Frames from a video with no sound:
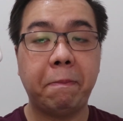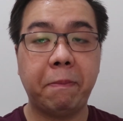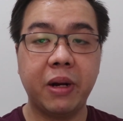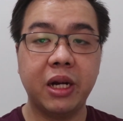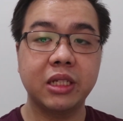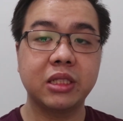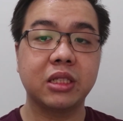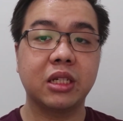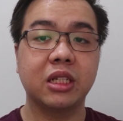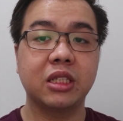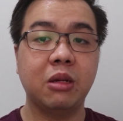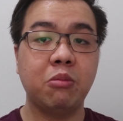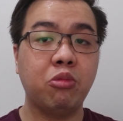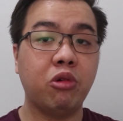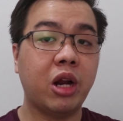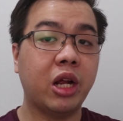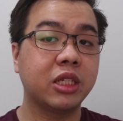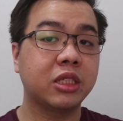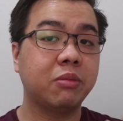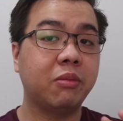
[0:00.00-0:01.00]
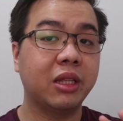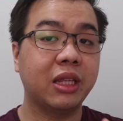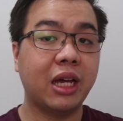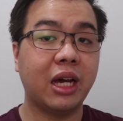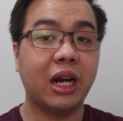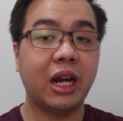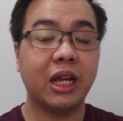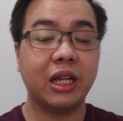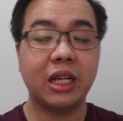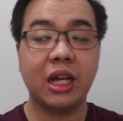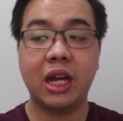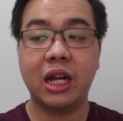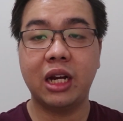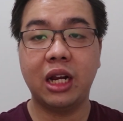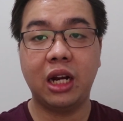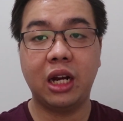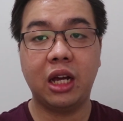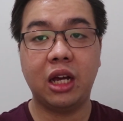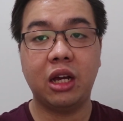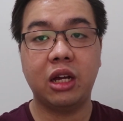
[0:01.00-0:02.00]
3 plus kesimpulan sementaranya
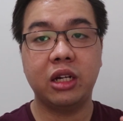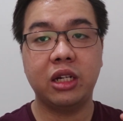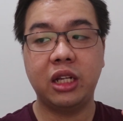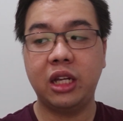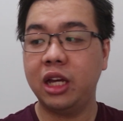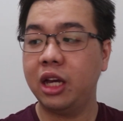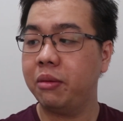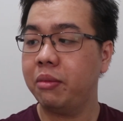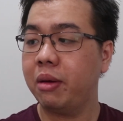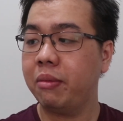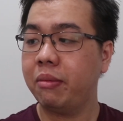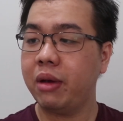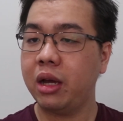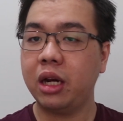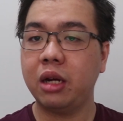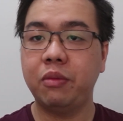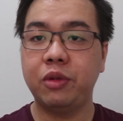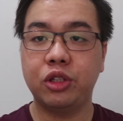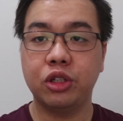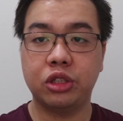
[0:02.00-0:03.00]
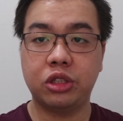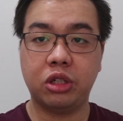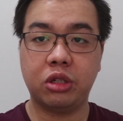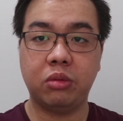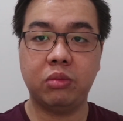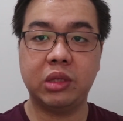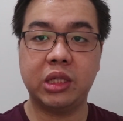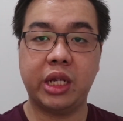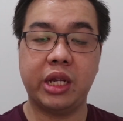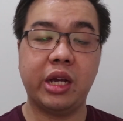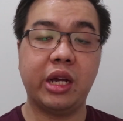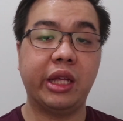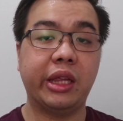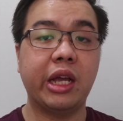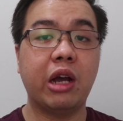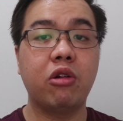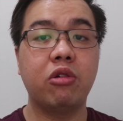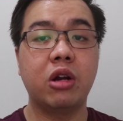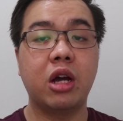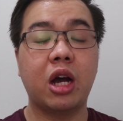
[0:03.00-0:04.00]
adalah dia memang lebih cocok misalnya
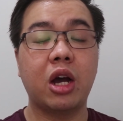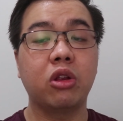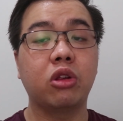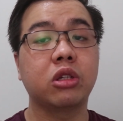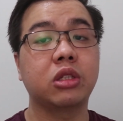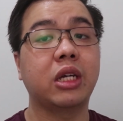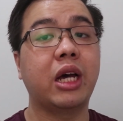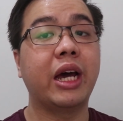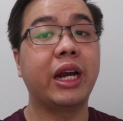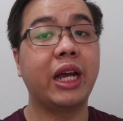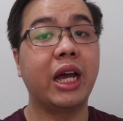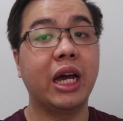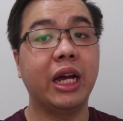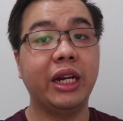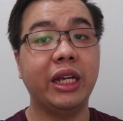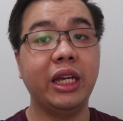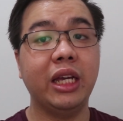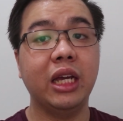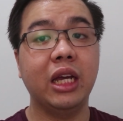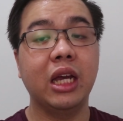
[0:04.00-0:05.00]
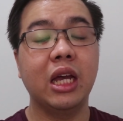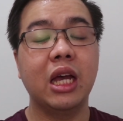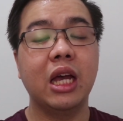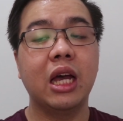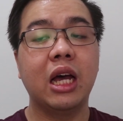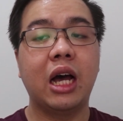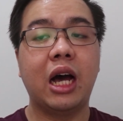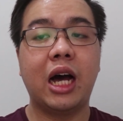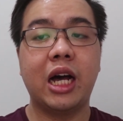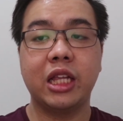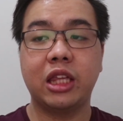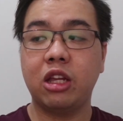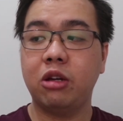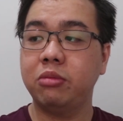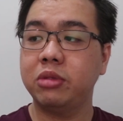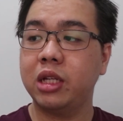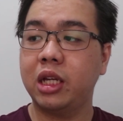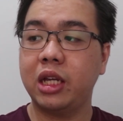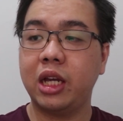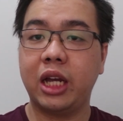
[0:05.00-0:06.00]
kita gunakan untuk sehari-hari
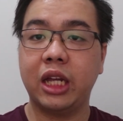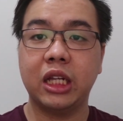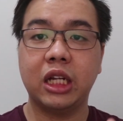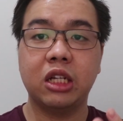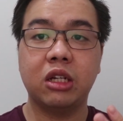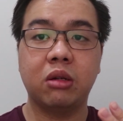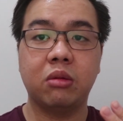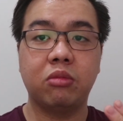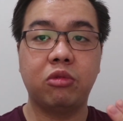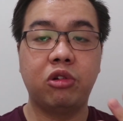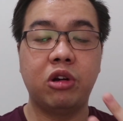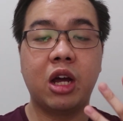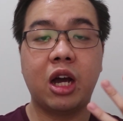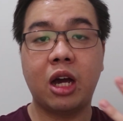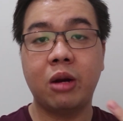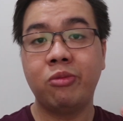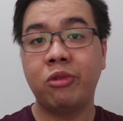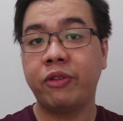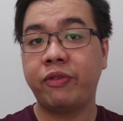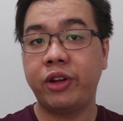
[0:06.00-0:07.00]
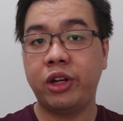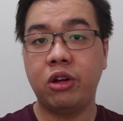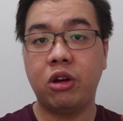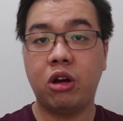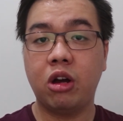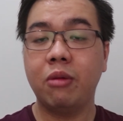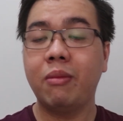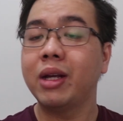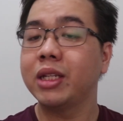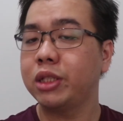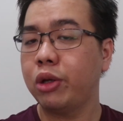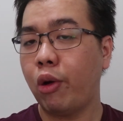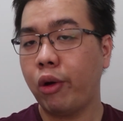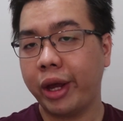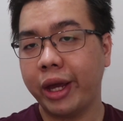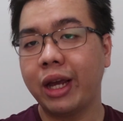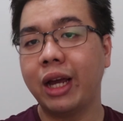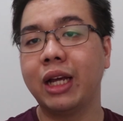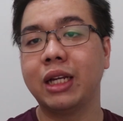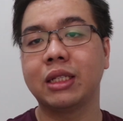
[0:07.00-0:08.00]
atau misalnya kita gunakan buat video call masih
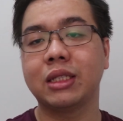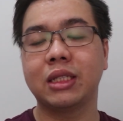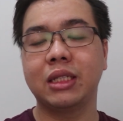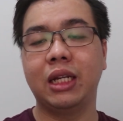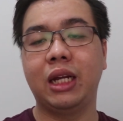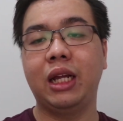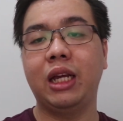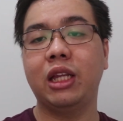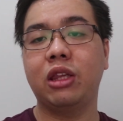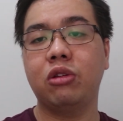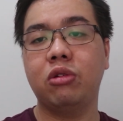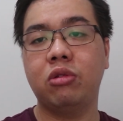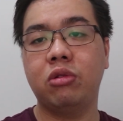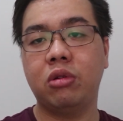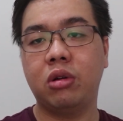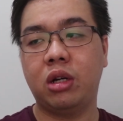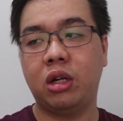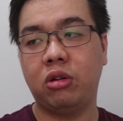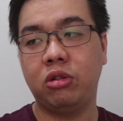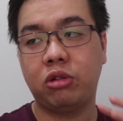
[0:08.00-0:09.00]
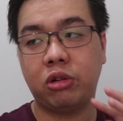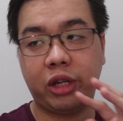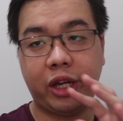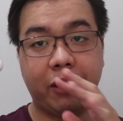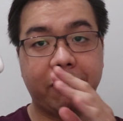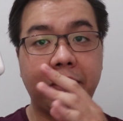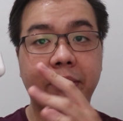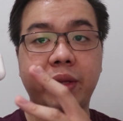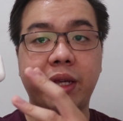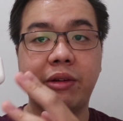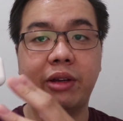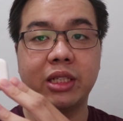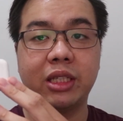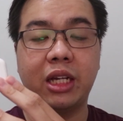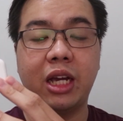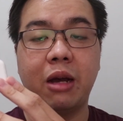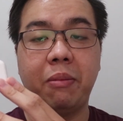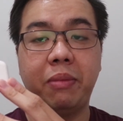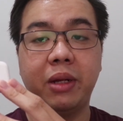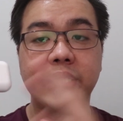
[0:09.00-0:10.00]
oke okay guys jadi itu untuk earpump
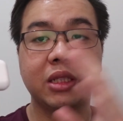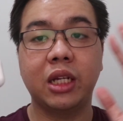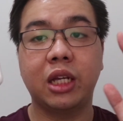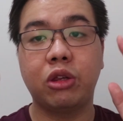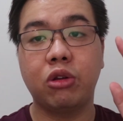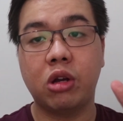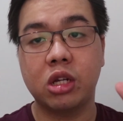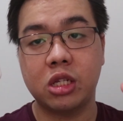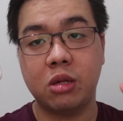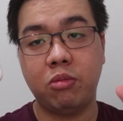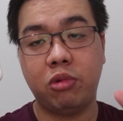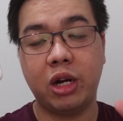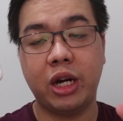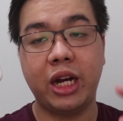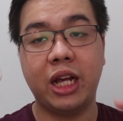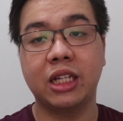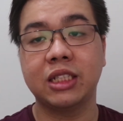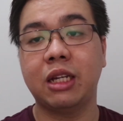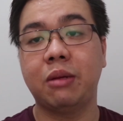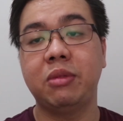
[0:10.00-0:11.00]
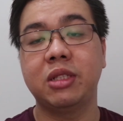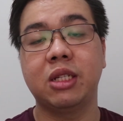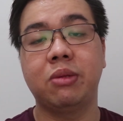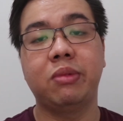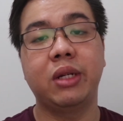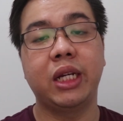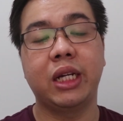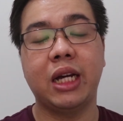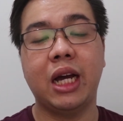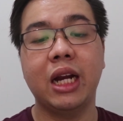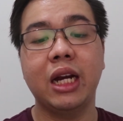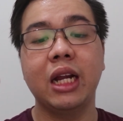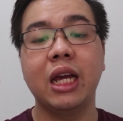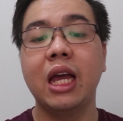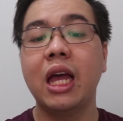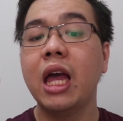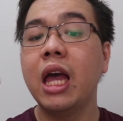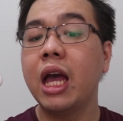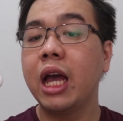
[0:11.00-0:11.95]
TWS 3 plus itu kesimpulan yang saya bisa berikan